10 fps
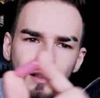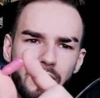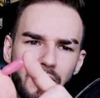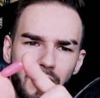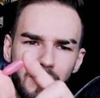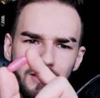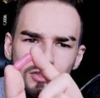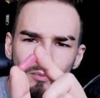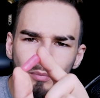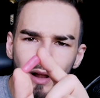takie ala
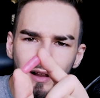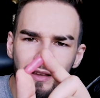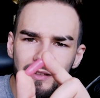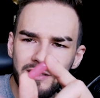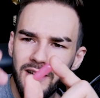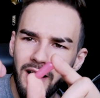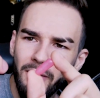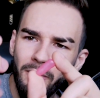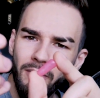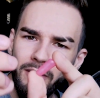sopelki z
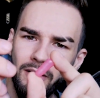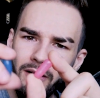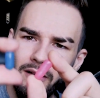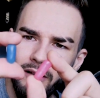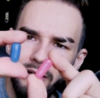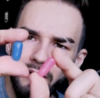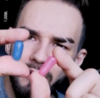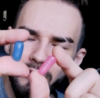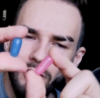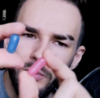żelem.
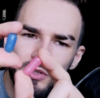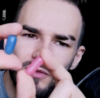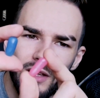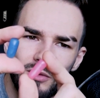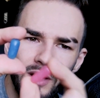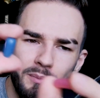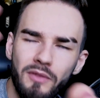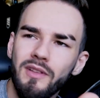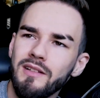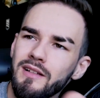To pod światło
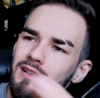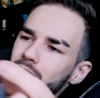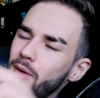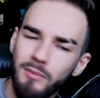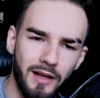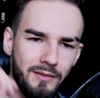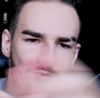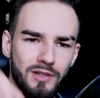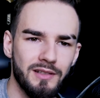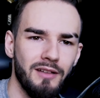lepiej widać, ale nie mam
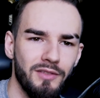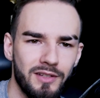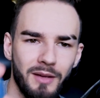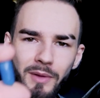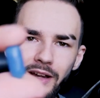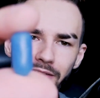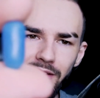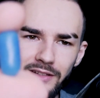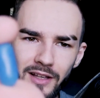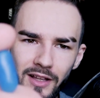jak przestawić kamery,
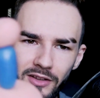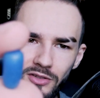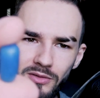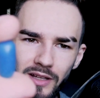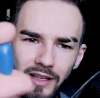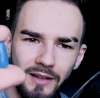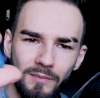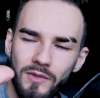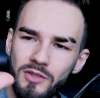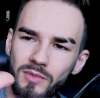więc to są
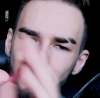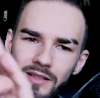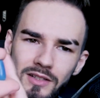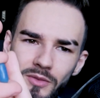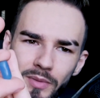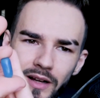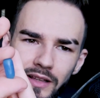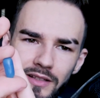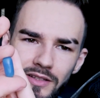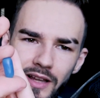takie śmieszne
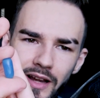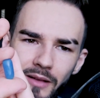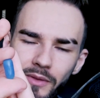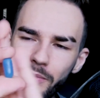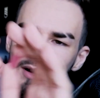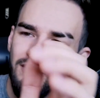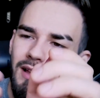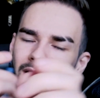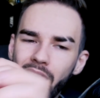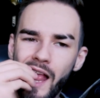sopelki z żelem,
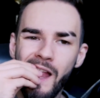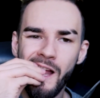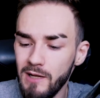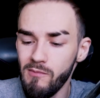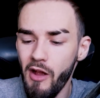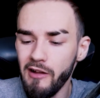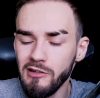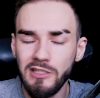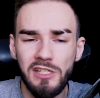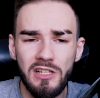naprawdę, ale... Ej,
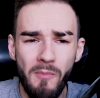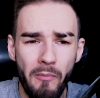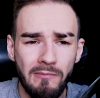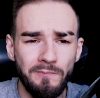ej to też jest